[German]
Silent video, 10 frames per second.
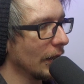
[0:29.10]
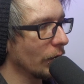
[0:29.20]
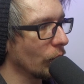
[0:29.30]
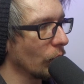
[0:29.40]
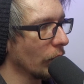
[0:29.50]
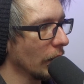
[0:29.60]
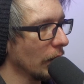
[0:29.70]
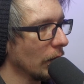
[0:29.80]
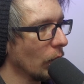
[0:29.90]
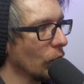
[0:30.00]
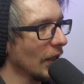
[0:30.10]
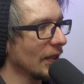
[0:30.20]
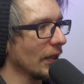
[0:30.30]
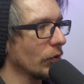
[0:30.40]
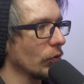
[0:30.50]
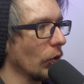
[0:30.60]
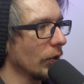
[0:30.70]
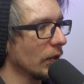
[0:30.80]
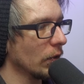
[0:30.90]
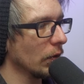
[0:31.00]
Licht und Dunkel,
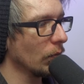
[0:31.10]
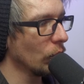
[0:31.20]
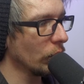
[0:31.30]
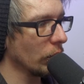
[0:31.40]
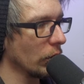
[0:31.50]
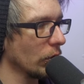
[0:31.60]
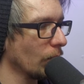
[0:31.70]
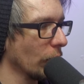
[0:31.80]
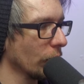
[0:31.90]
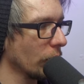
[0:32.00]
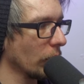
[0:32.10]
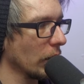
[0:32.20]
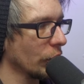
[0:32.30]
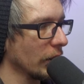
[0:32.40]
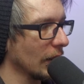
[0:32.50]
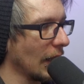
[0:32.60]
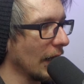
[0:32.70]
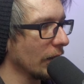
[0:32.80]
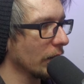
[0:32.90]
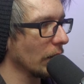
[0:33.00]
196 mystische plus Rückerstatte
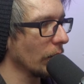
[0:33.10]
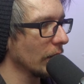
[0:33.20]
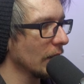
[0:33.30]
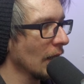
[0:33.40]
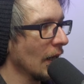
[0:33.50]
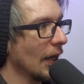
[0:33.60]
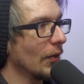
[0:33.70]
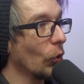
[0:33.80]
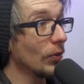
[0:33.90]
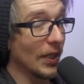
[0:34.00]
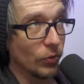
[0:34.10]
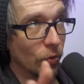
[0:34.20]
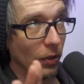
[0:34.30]
keine Stonies und dazu